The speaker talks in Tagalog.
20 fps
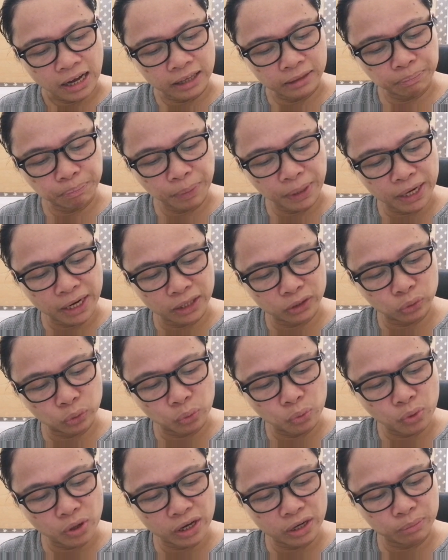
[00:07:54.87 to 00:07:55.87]
at
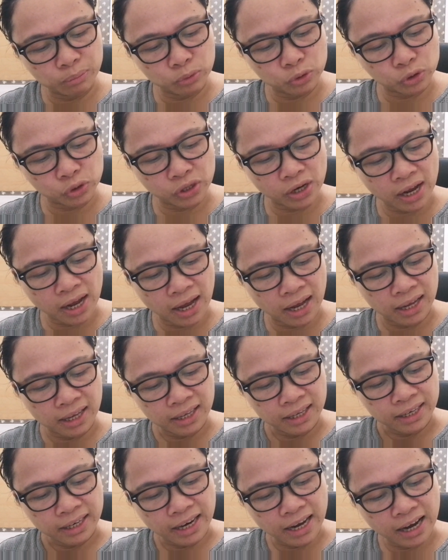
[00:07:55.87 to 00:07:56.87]
pinatungan mo siya
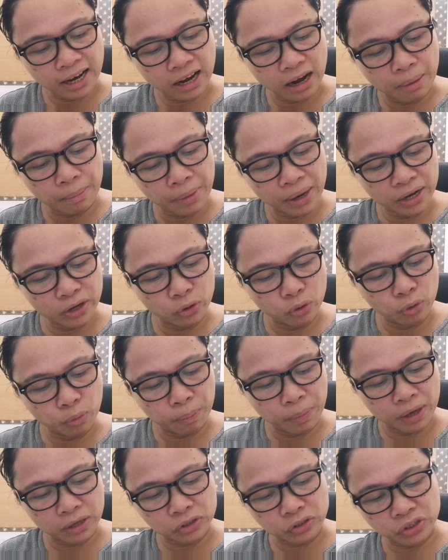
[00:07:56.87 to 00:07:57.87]
ng kamay
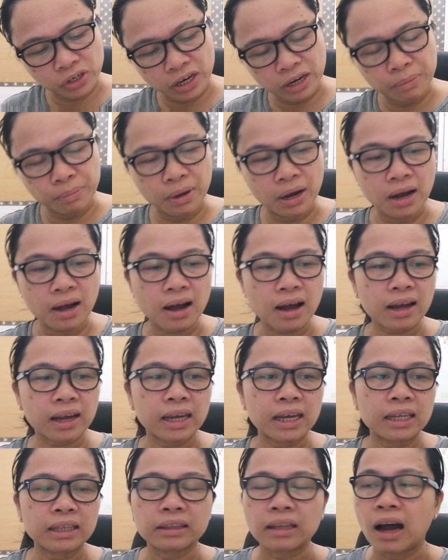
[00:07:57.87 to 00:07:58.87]
upang siya siya'y
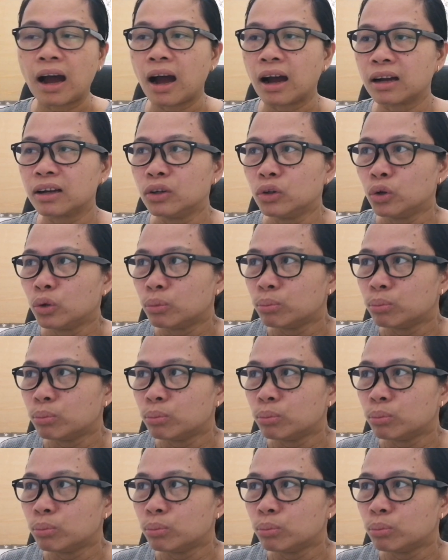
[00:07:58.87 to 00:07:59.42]
makakitang